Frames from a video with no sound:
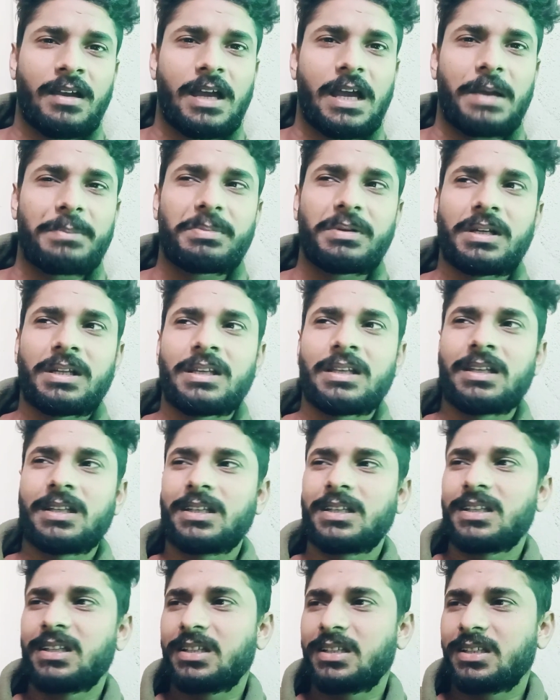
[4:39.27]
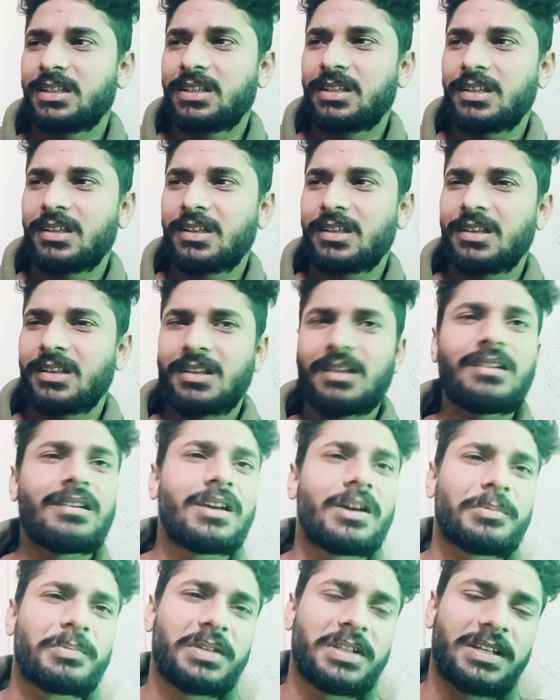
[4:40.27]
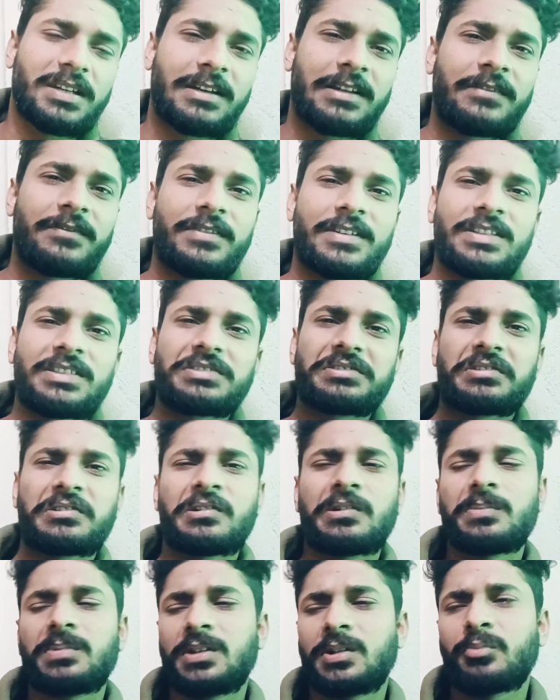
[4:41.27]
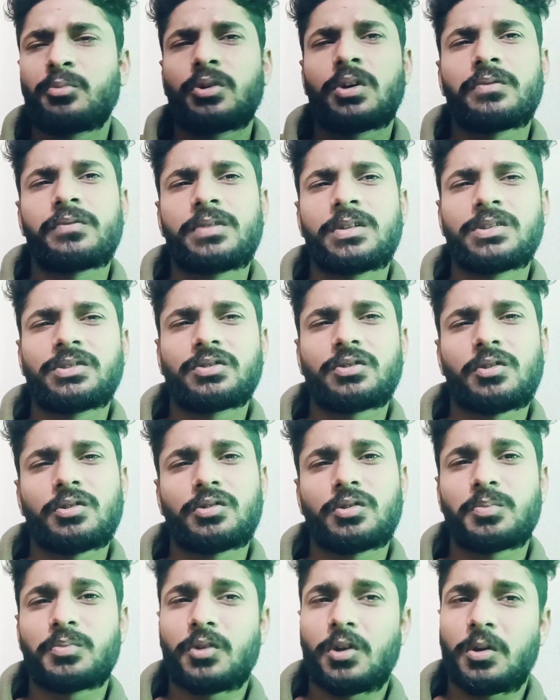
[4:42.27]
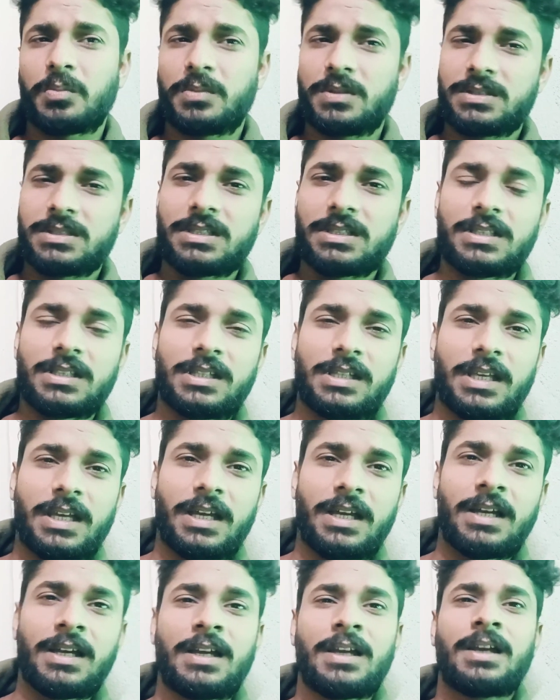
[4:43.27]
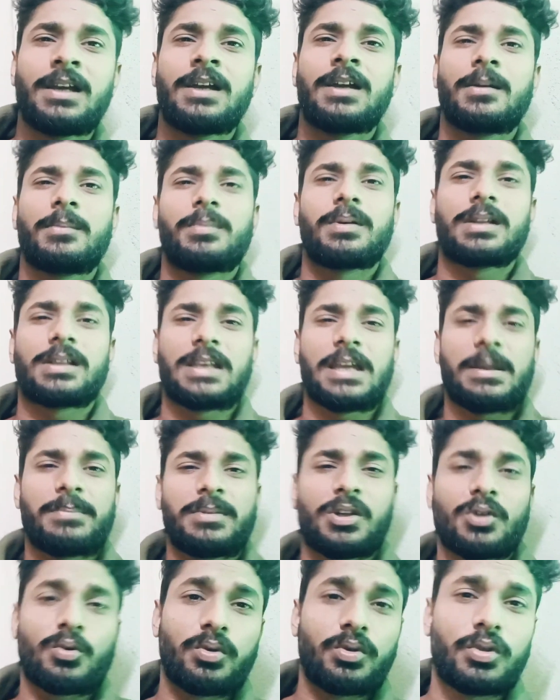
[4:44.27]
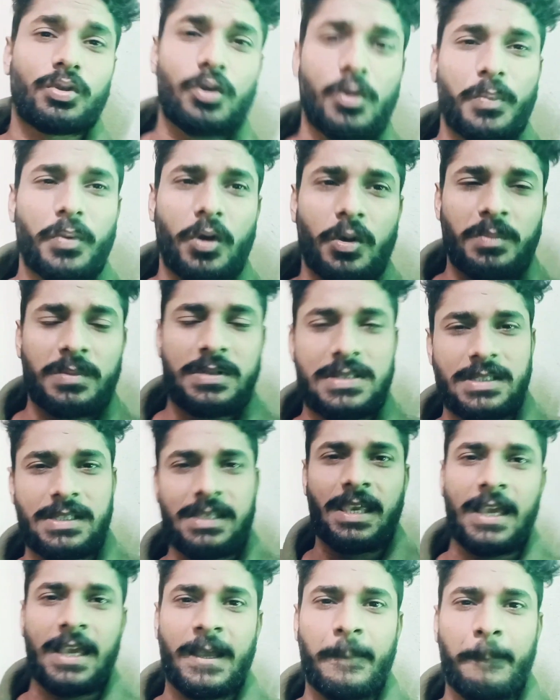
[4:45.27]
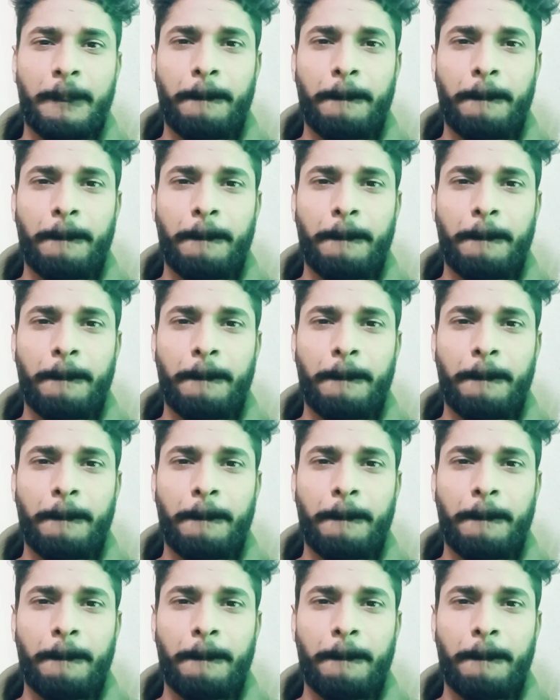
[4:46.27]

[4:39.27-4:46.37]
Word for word: आपने अपनी गर्लफ्रेंड्स को अपने बॉयफ्रेंड्स को तो प्रॉमिस कर दिया पर क्या आपने खुद को प्रॉमिस किया